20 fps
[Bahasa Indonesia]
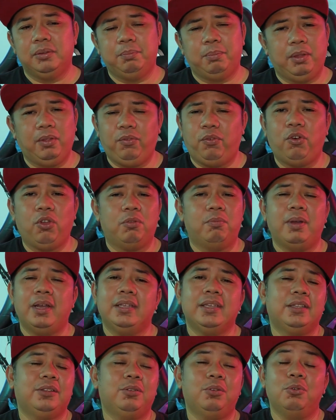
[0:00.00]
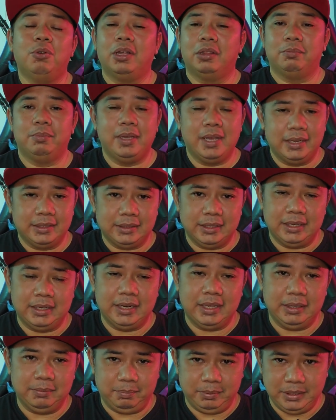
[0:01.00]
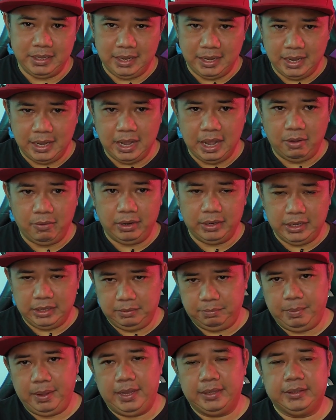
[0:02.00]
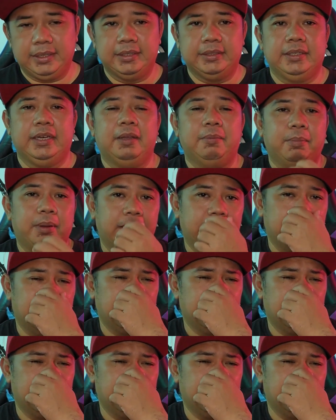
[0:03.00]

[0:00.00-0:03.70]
performanya tuh luar biasa dari penjaga gawang dari PSS Sleman.